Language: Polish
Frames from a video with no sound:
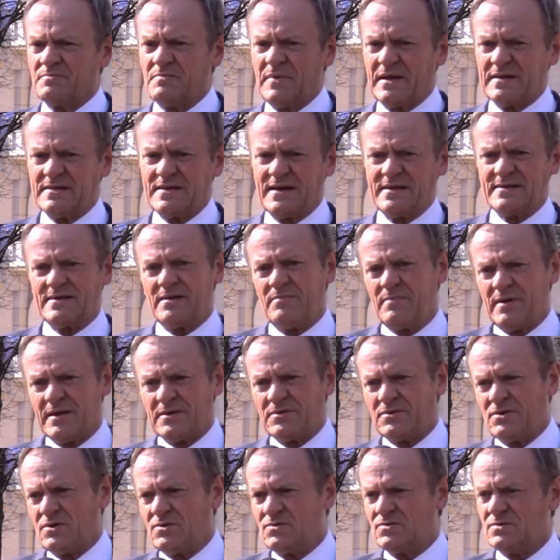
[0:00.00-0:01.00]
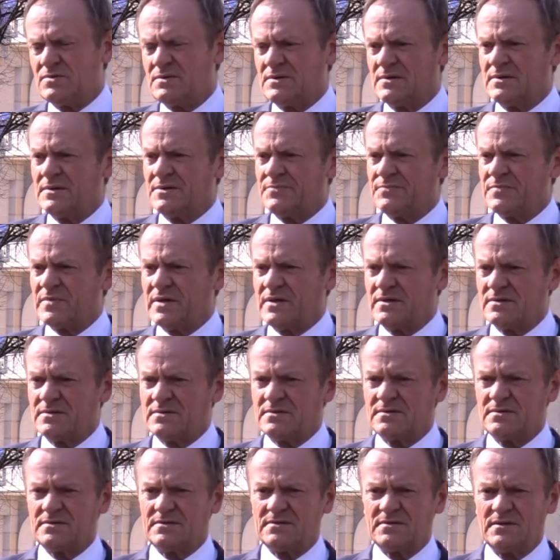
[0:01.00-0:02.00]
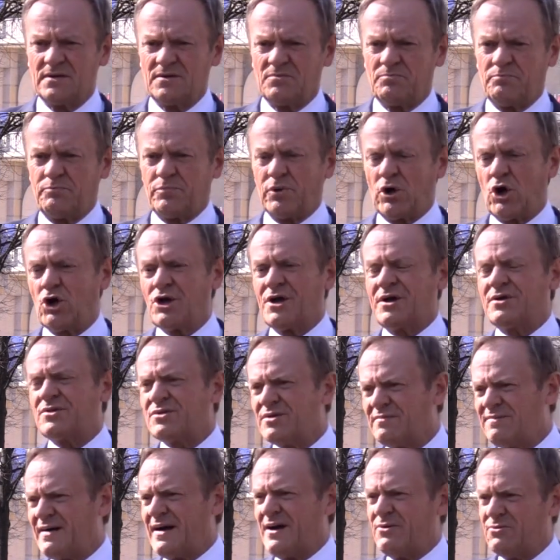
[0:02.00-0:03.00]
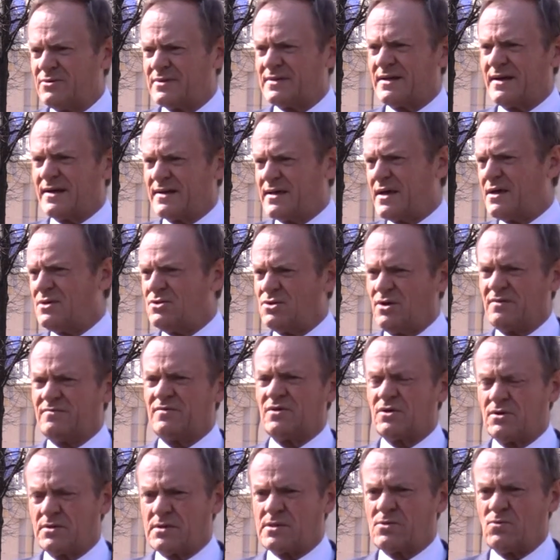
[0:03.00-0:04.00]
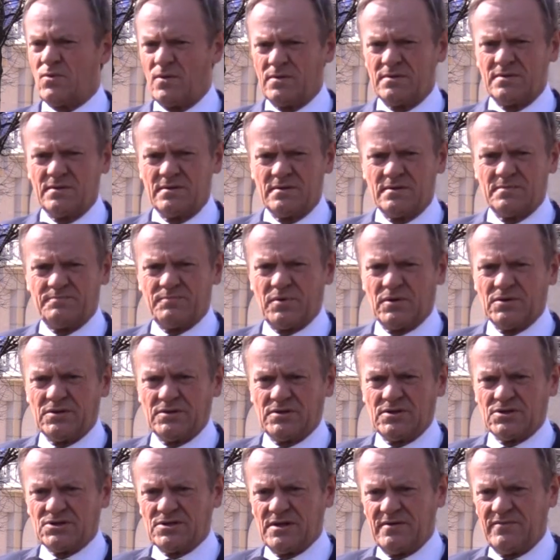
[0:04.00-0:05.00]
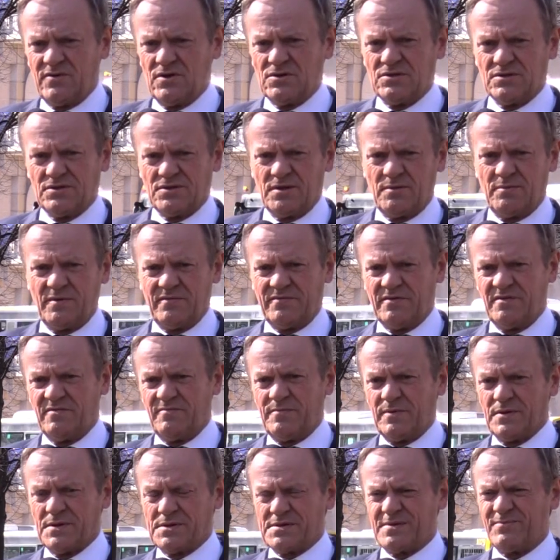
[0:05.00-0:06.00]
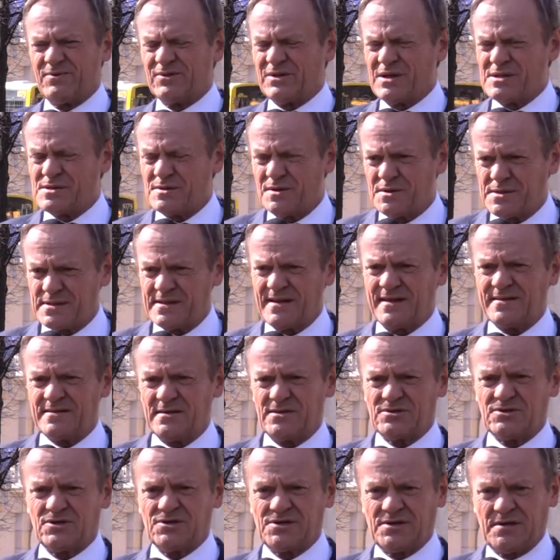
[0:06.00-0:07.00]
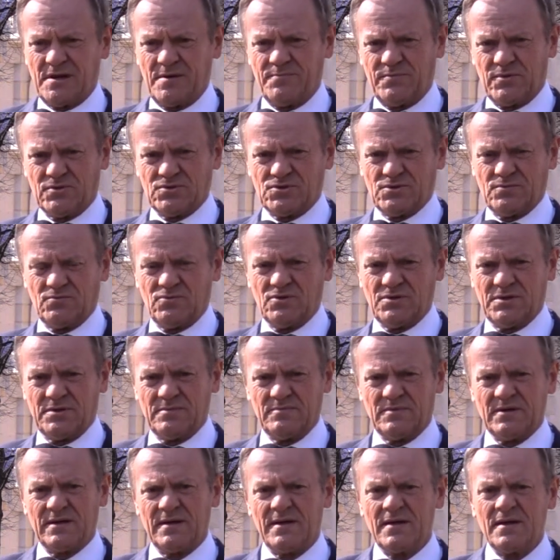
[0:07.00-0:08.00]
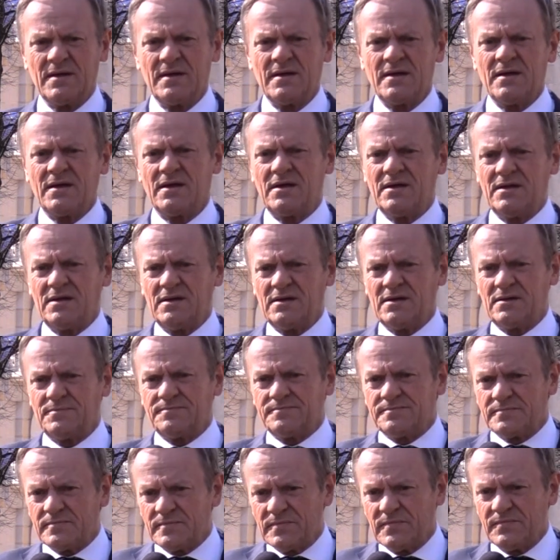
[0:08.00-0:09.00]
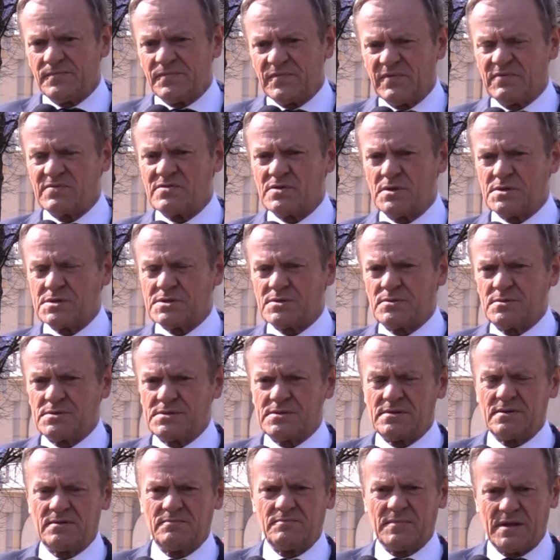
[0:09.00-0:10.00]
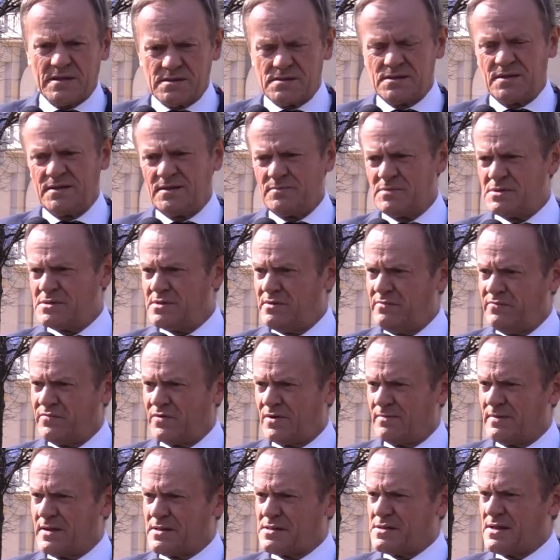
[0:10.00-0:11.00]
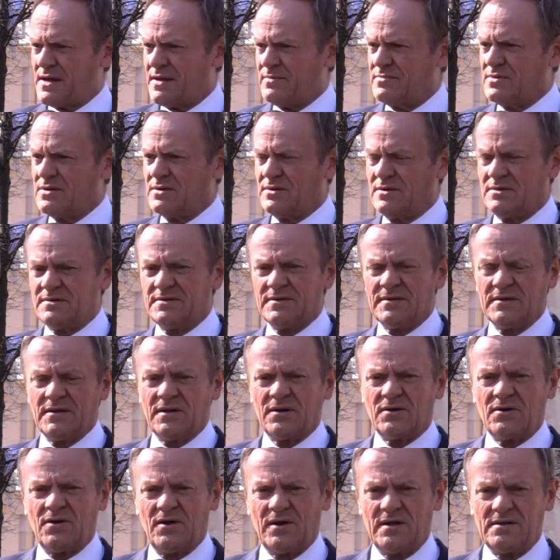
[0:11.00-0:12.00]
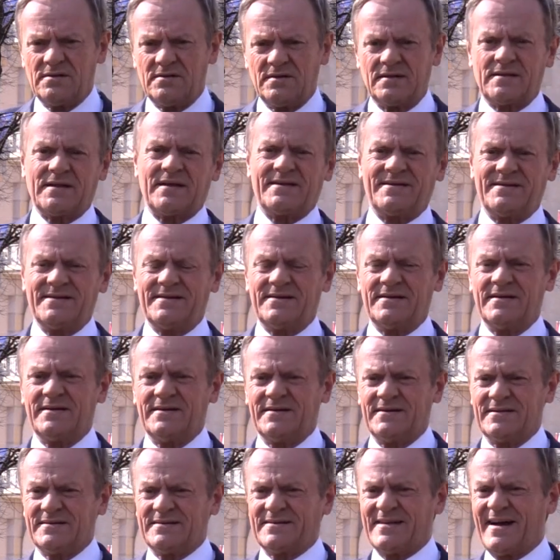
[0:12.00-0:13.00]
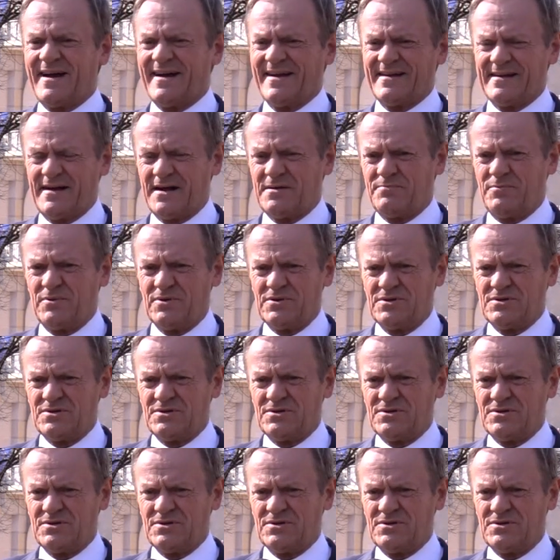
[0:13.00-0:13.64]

media nie będą y, projektowały takiej nowej odsłony politycznej wojny domowej w Polsce, bo to jest ostatnia rzecz, jakiej potrzebujemy. I w związku z między innymi z informacjami o kolejnych takich targach